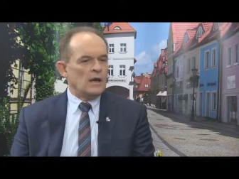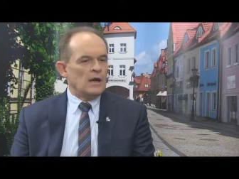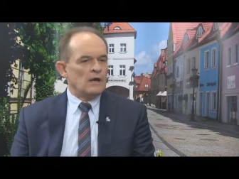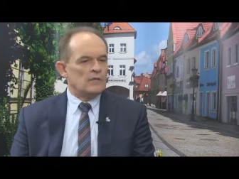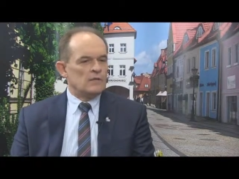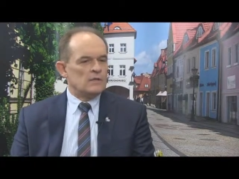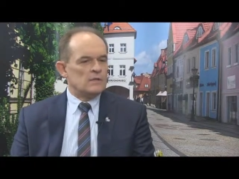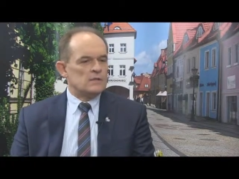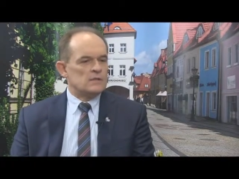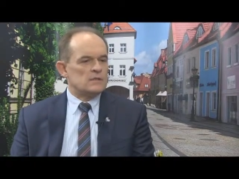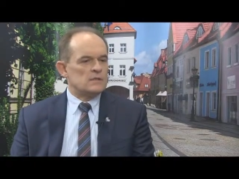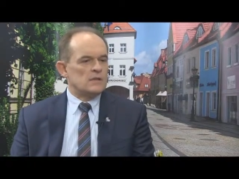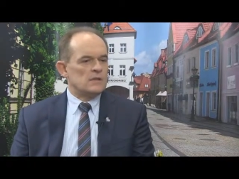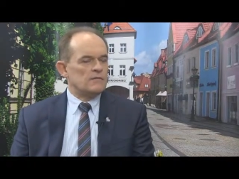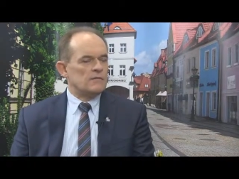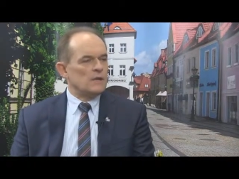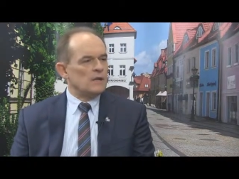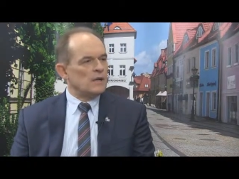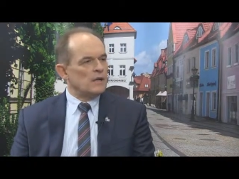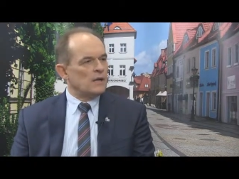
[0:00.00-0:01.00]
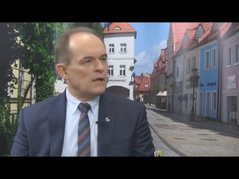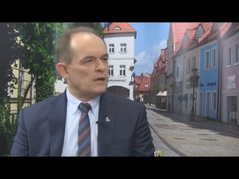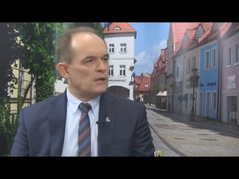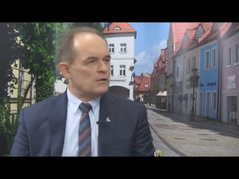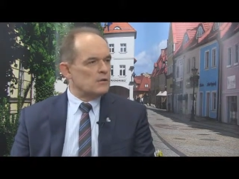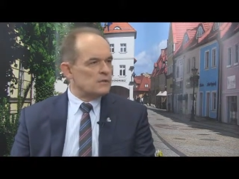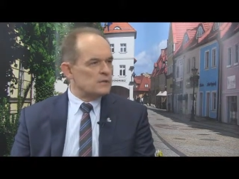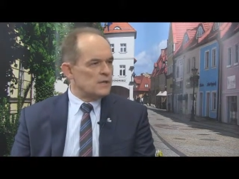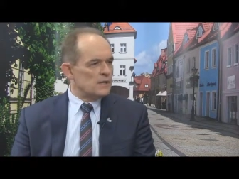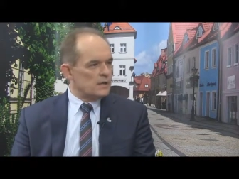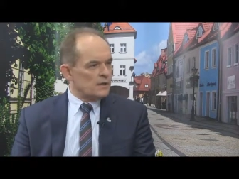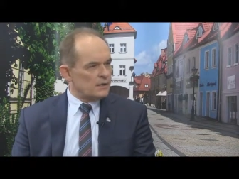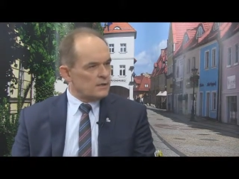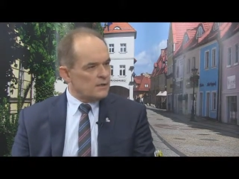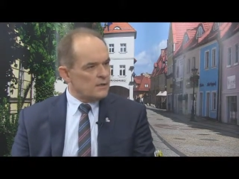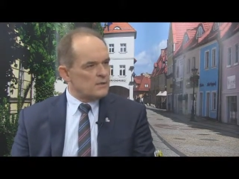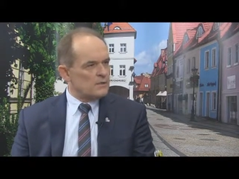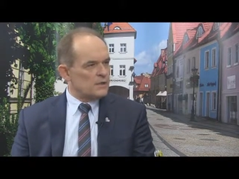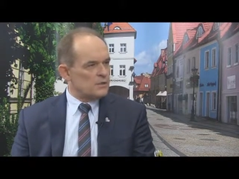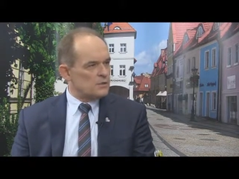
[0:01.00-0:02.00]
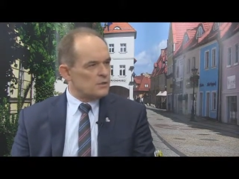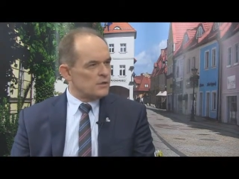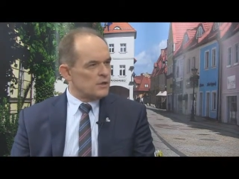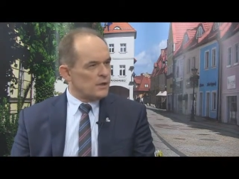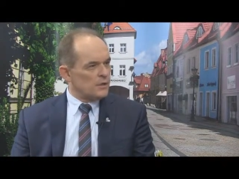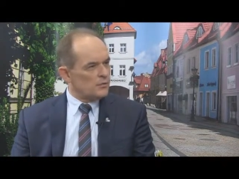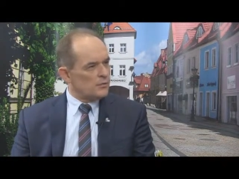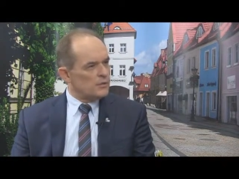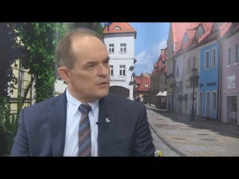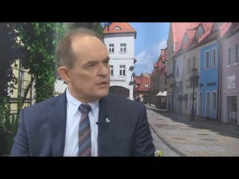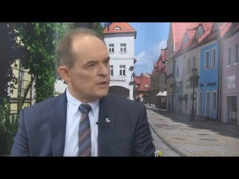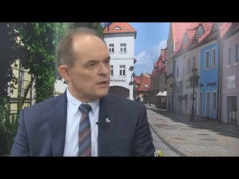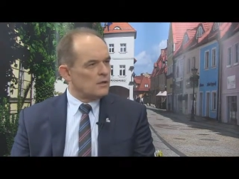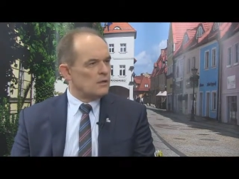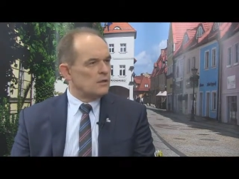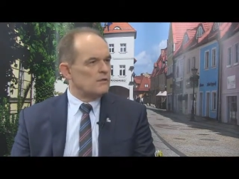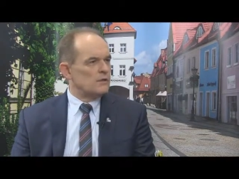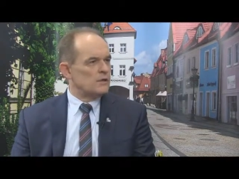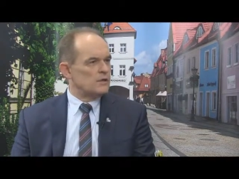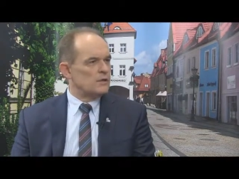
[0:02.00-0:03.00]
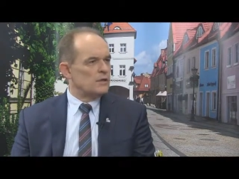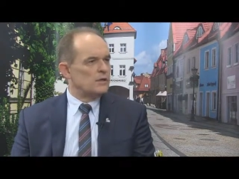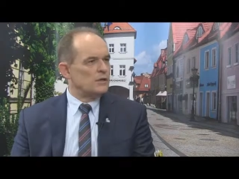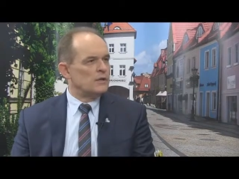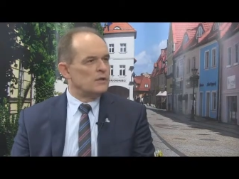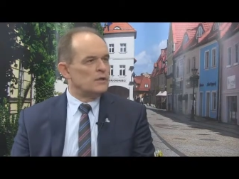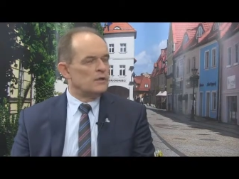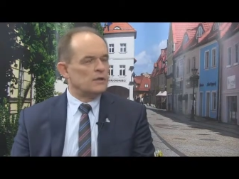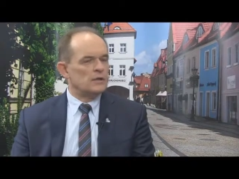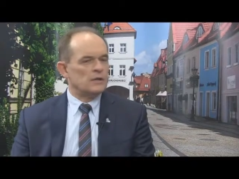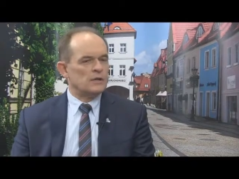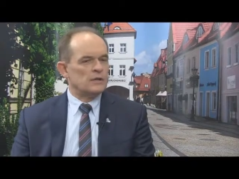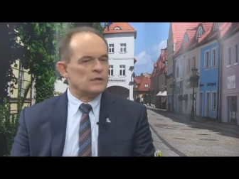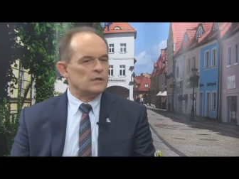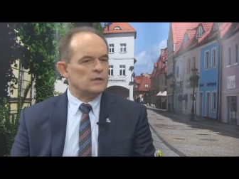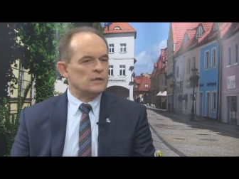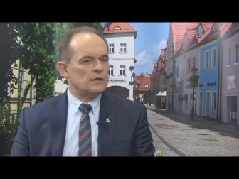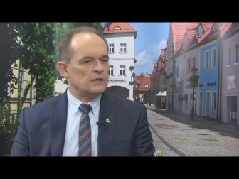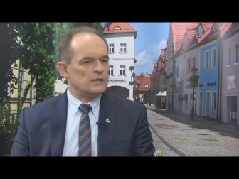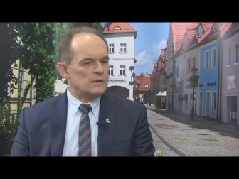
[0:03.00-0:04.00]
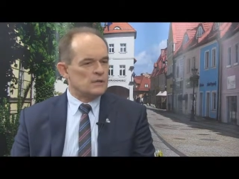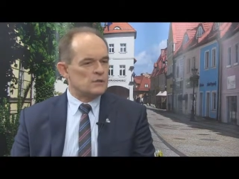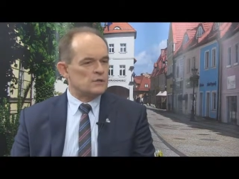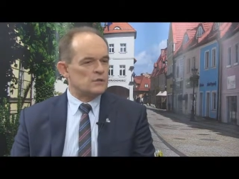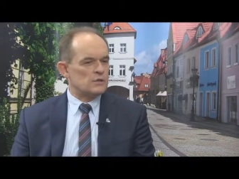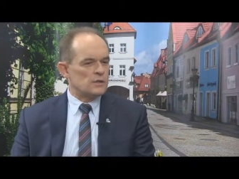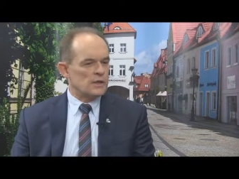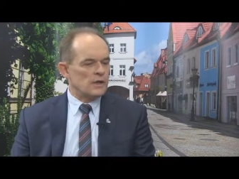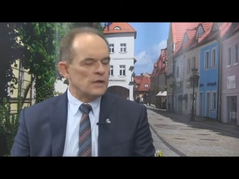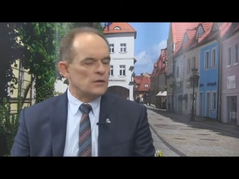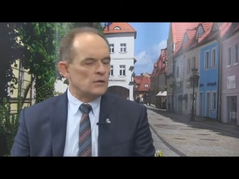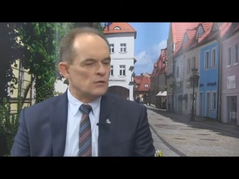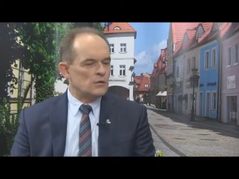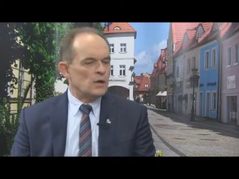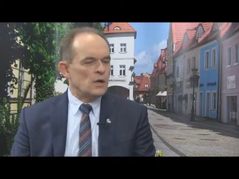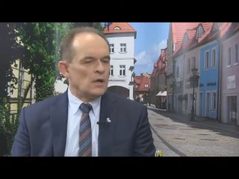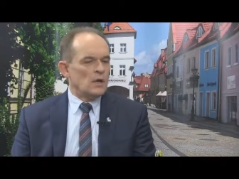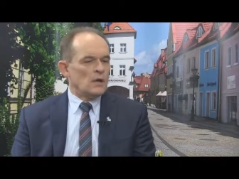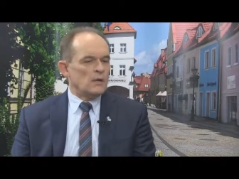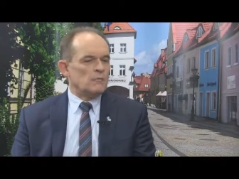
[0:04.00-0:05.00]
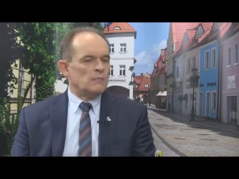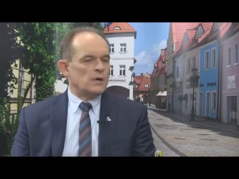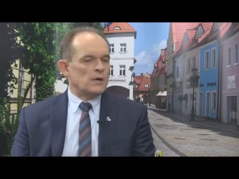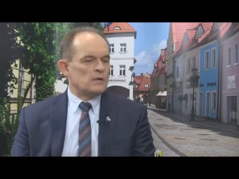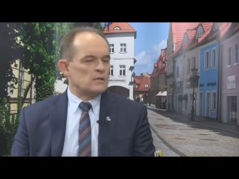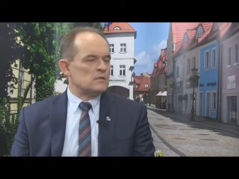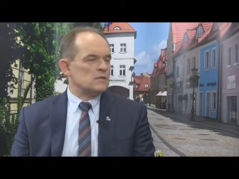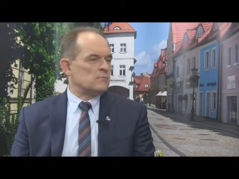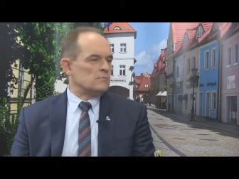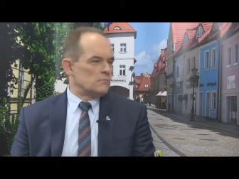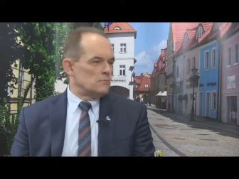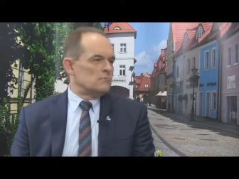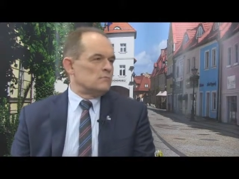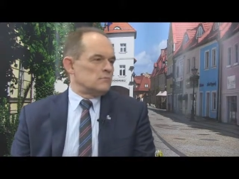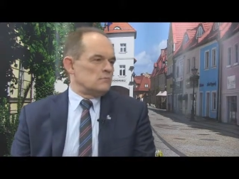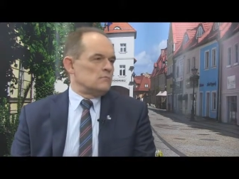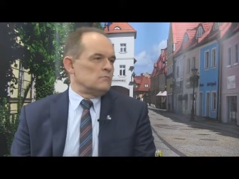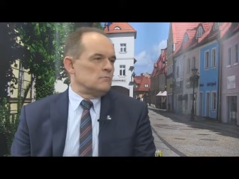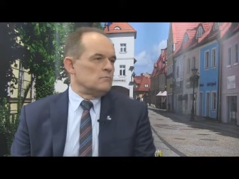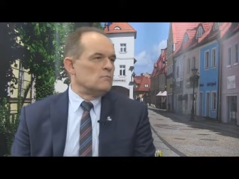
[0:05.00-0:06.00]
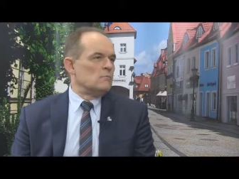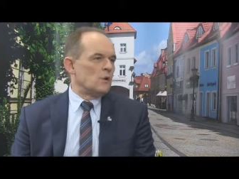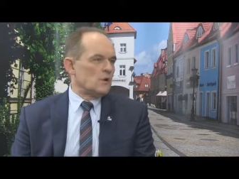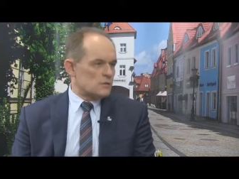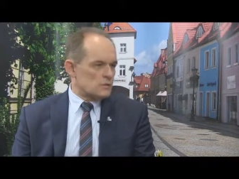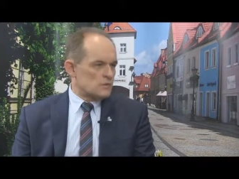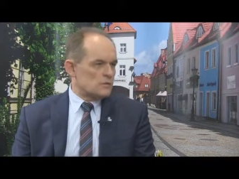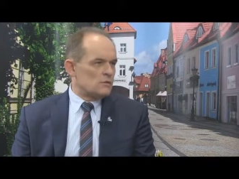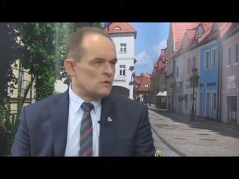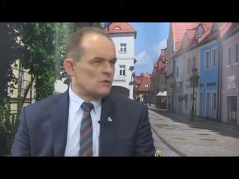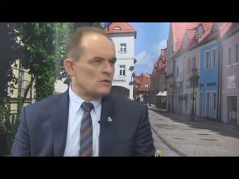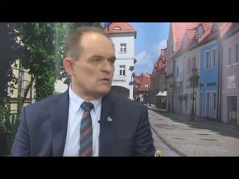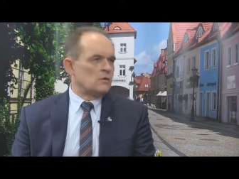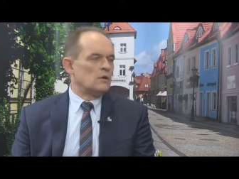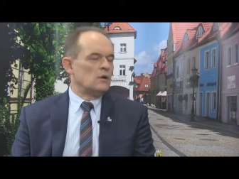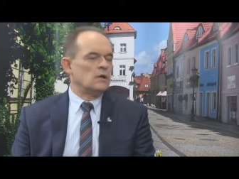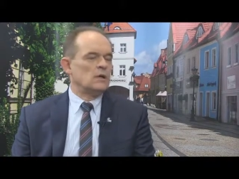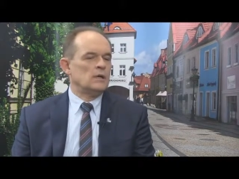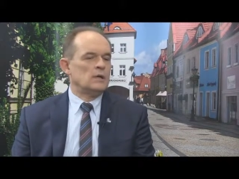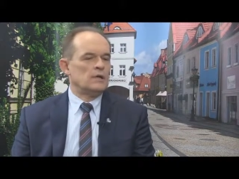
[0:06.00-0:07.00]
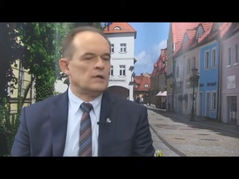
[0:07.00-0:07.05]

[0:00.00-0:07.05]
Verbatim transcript: a więc te wielkie koncerny zaczynają integrować rynki, zaczynają bardzo mocno